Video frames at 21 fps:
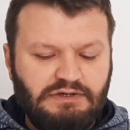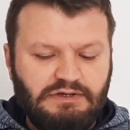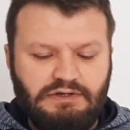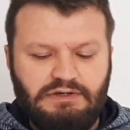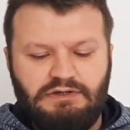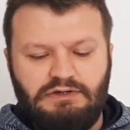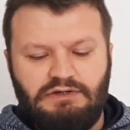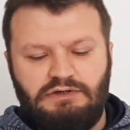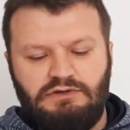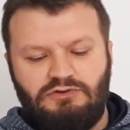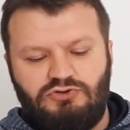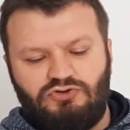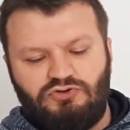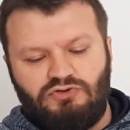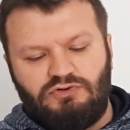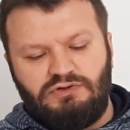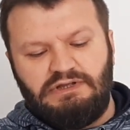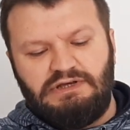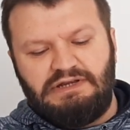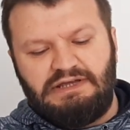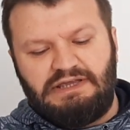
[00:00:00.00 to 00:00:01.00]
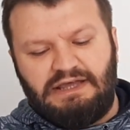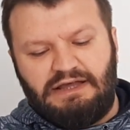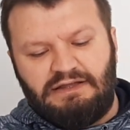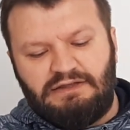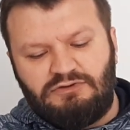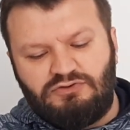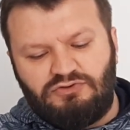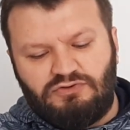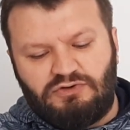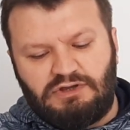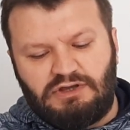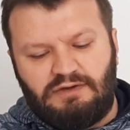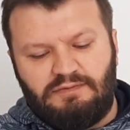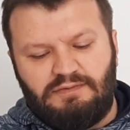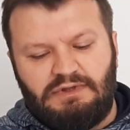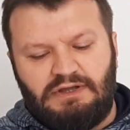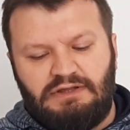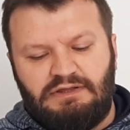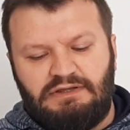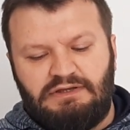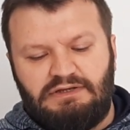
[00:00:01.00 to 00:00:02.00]
Ee, soruları kendisi
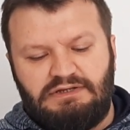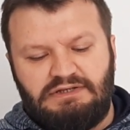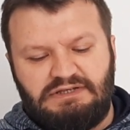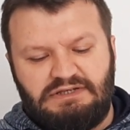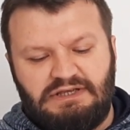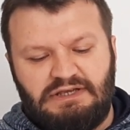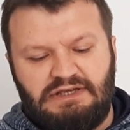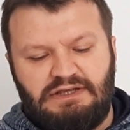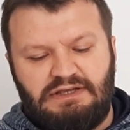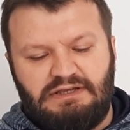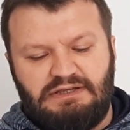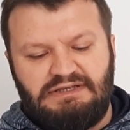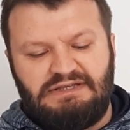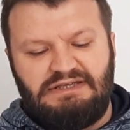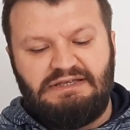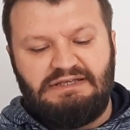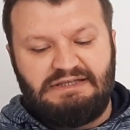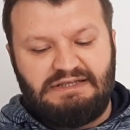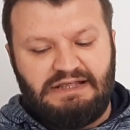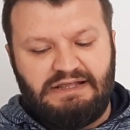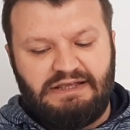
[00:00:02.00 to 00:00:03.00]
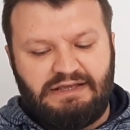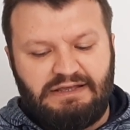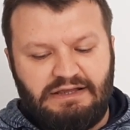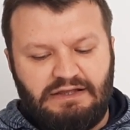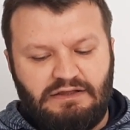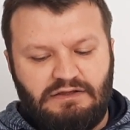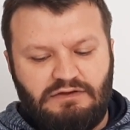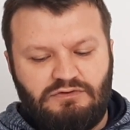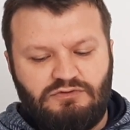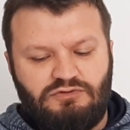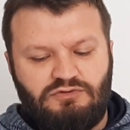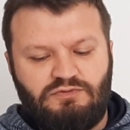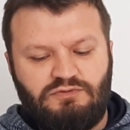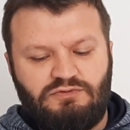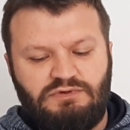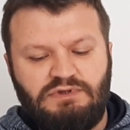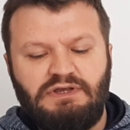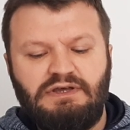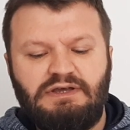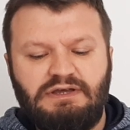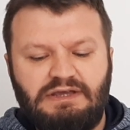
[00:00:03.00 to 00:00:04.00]
okuyabilenler ise zihinsel engeller
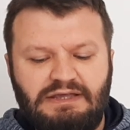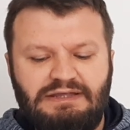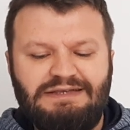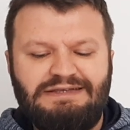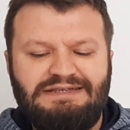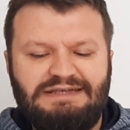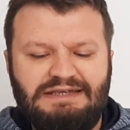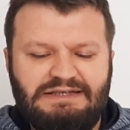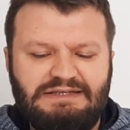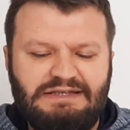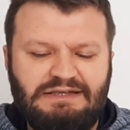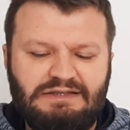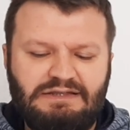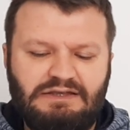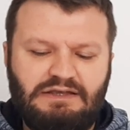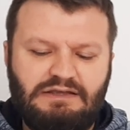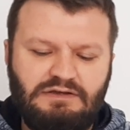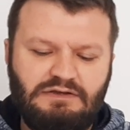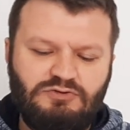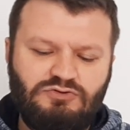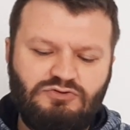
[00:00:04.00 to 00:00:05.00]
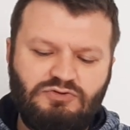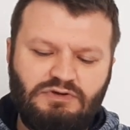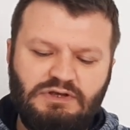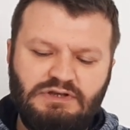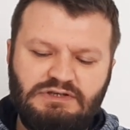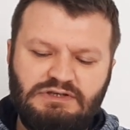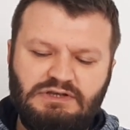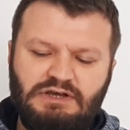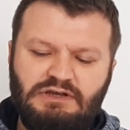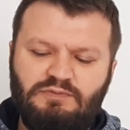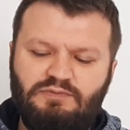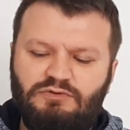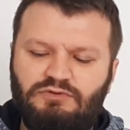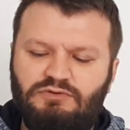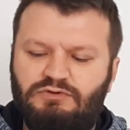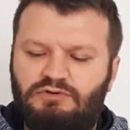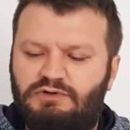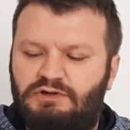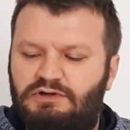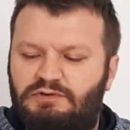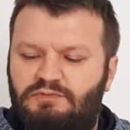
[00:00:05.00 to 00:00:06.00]
grubunda yine 80 dakika süreye sahip
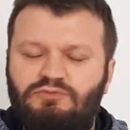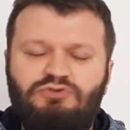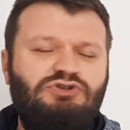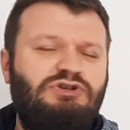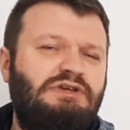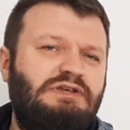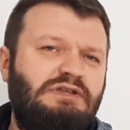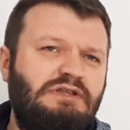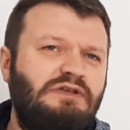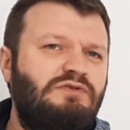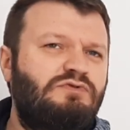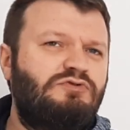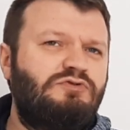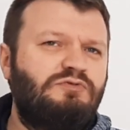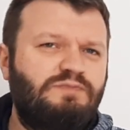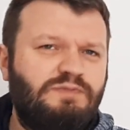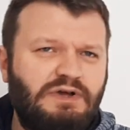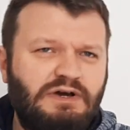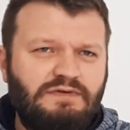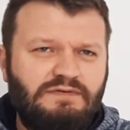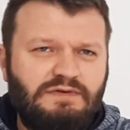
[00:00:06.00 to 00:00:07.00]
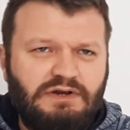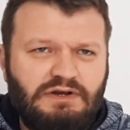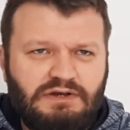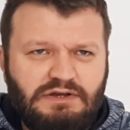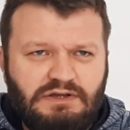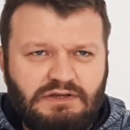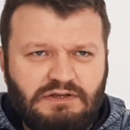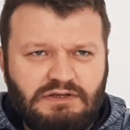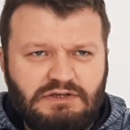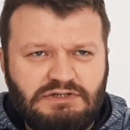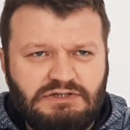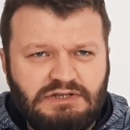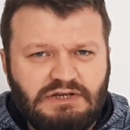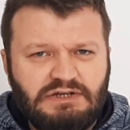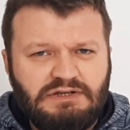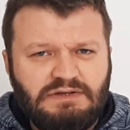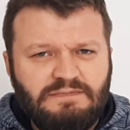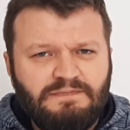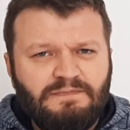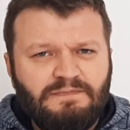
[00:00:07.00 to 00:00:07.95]
oluyorlar. Bu şekilde gruplar var arkadaşlar.